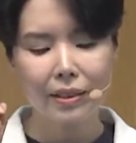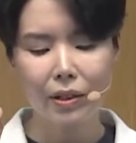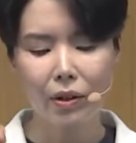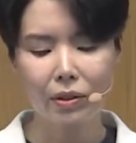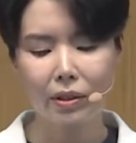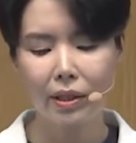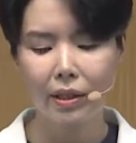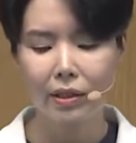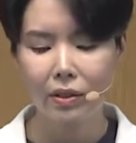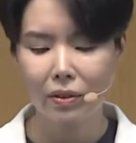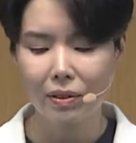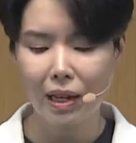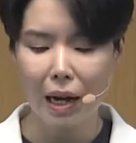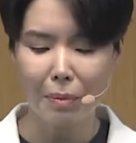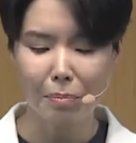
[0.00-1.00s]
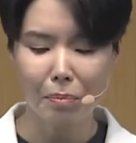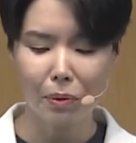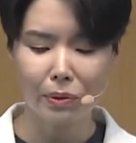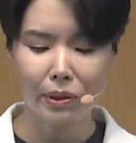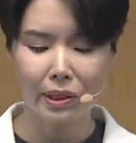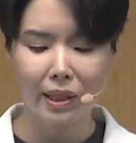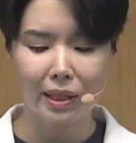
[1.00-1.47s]
곁에 있던
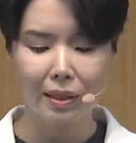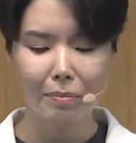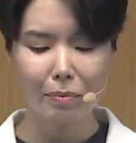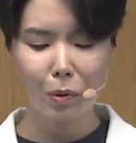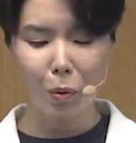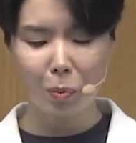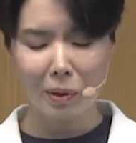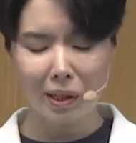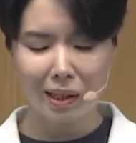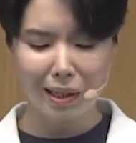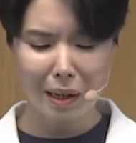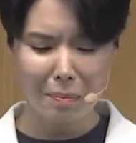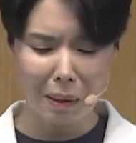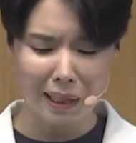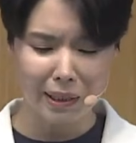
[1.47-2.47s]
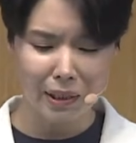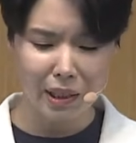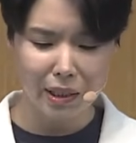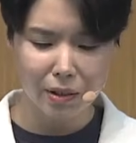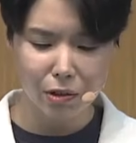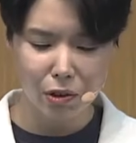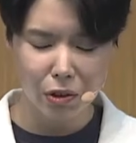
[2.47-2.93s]
암몬 사람 도비야가
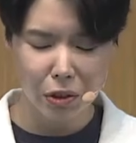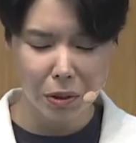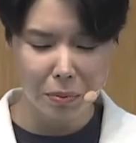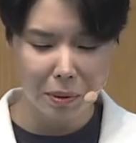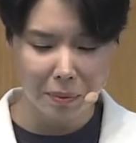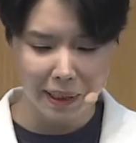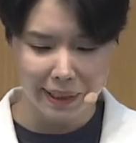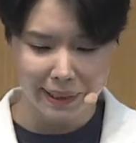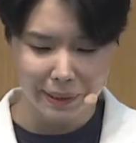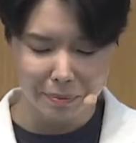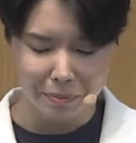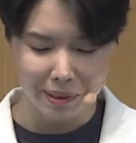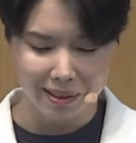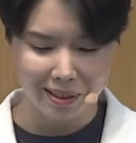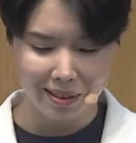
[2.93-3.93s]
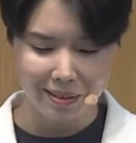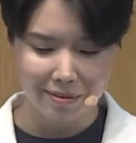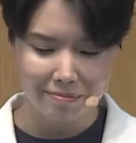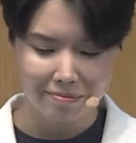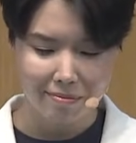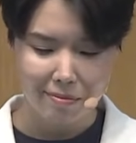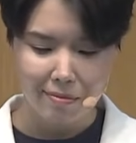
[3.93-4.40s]
맞장구를 치며 말했습니다.
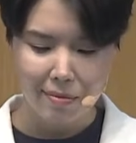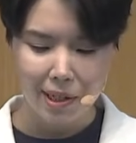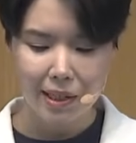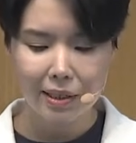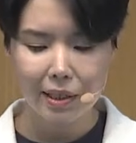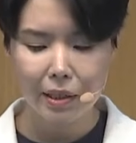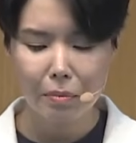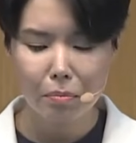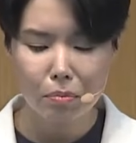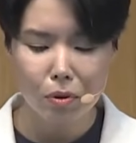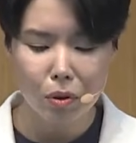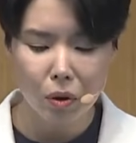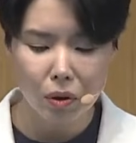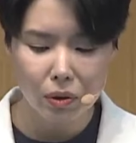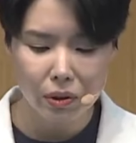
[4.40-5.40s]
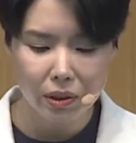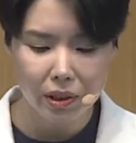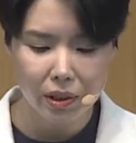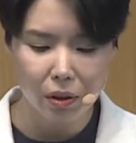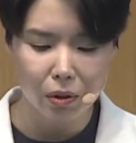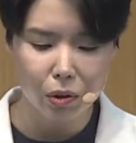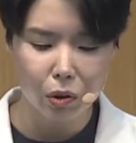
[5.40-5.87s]
그들이
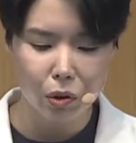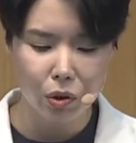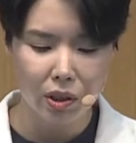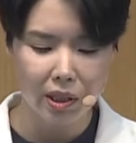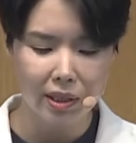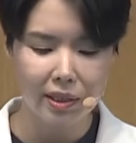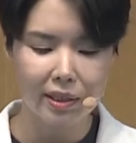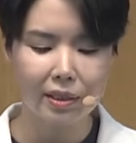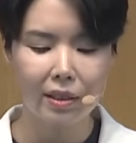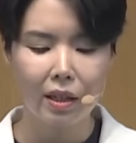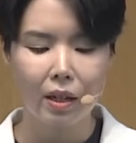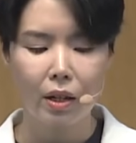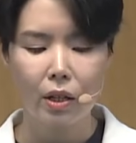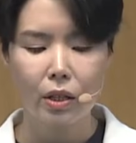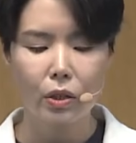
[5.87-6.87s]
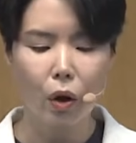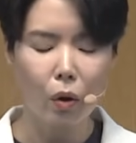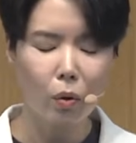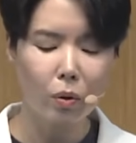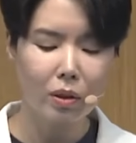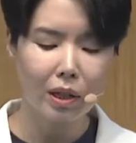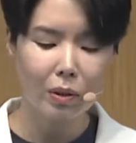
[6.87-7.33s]
무엇을 건축하든
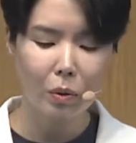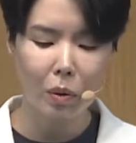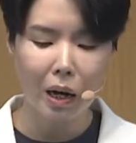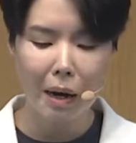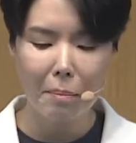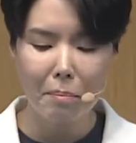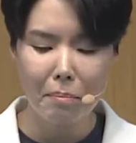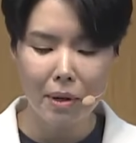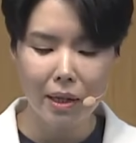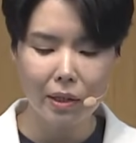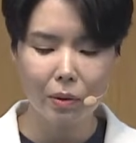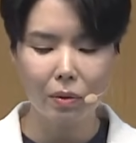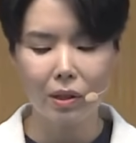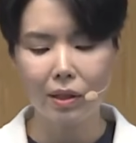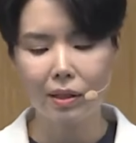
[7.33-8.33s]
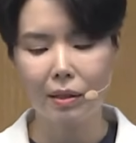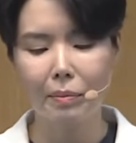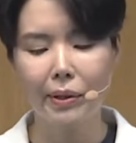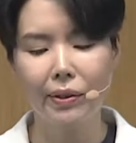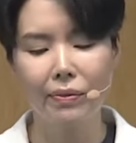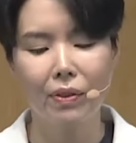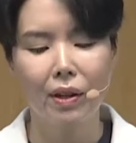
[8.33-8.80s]
여우라도 한 마리
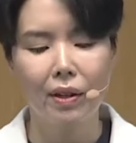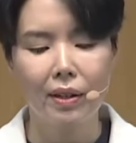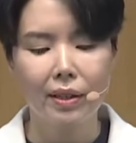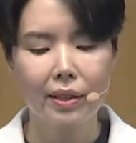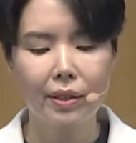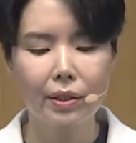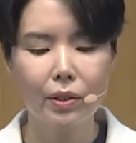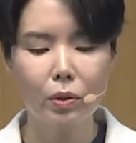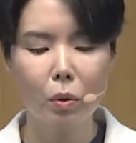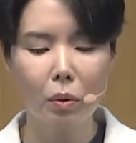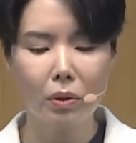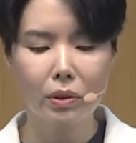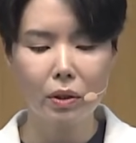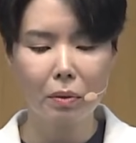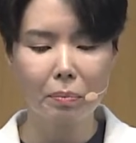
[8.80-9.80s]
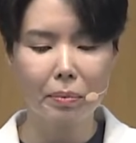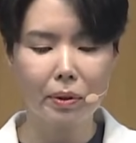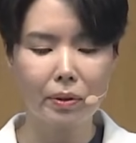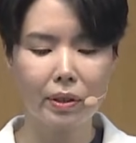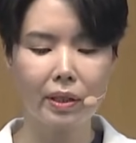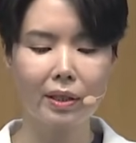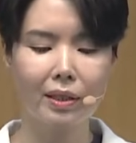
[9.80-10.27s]
올라가면 그 돌
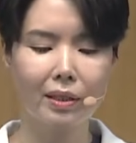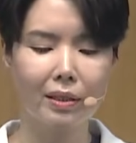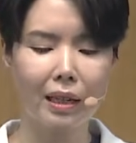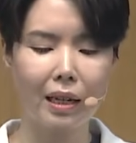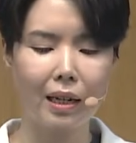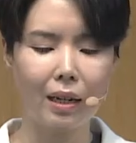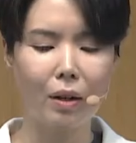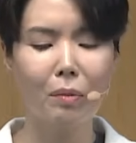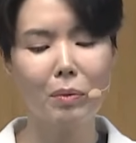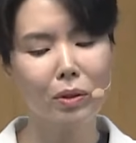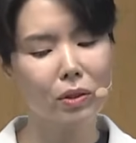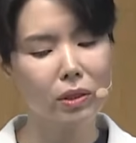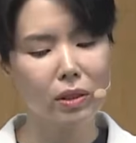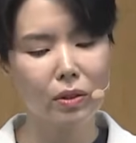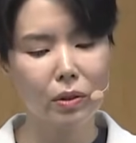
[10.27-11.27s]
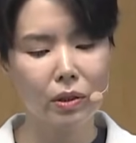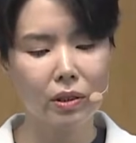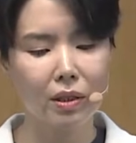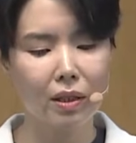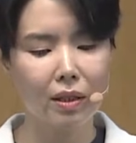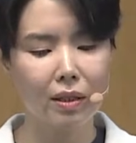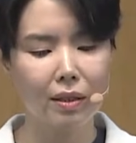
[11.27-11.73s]
성벽이 다 허물어질
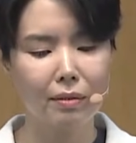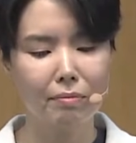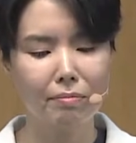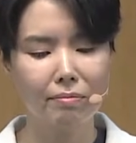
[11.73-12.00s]
것이다.